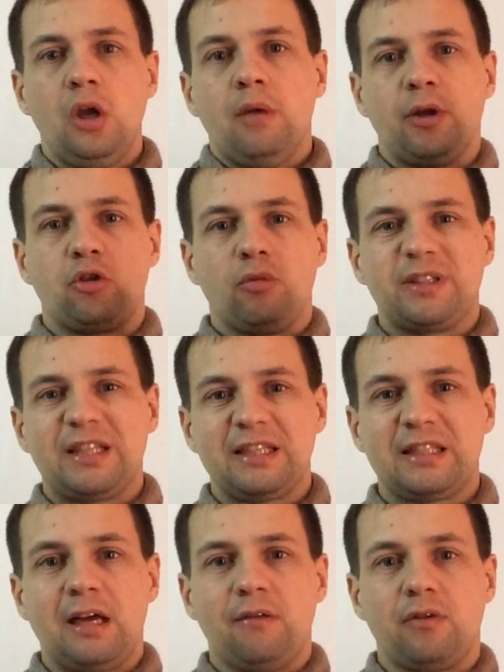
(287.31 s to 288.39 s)
потом
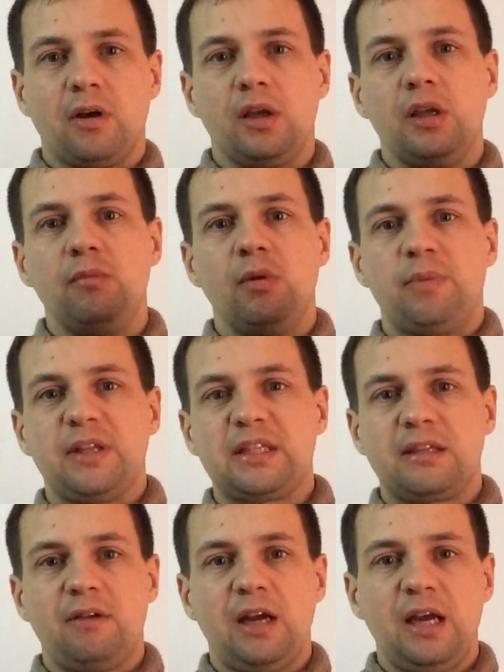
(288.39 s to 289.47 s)
заставка, и мы
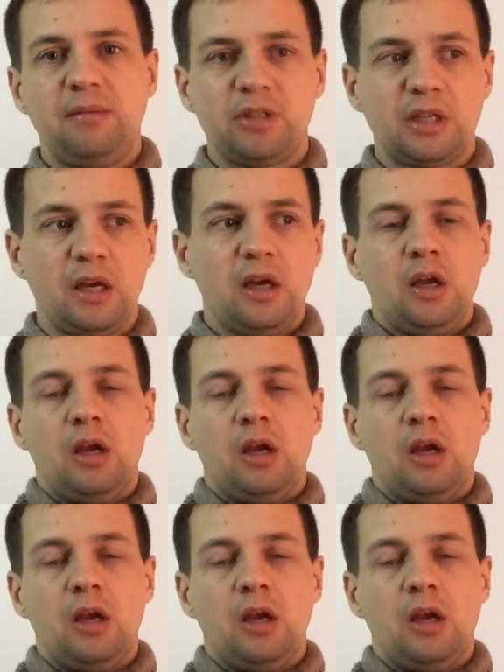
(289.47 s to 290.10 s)
представляемся –